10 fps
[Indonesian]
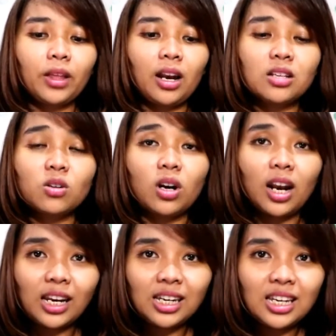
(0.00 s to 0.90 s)
pas
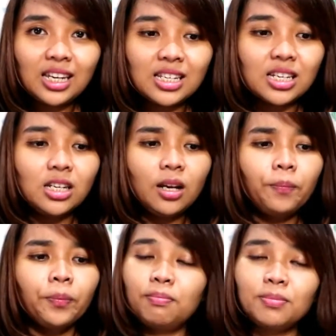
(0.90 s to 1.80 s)
online nih jadi
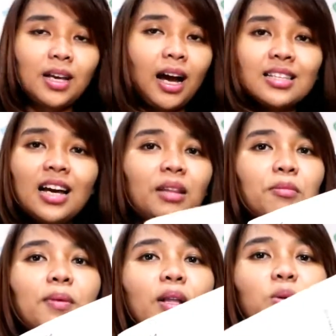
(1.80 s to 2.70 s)
sangat-sangat
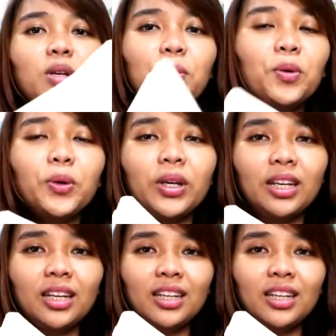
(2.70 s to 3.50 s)
membantu deh buku ini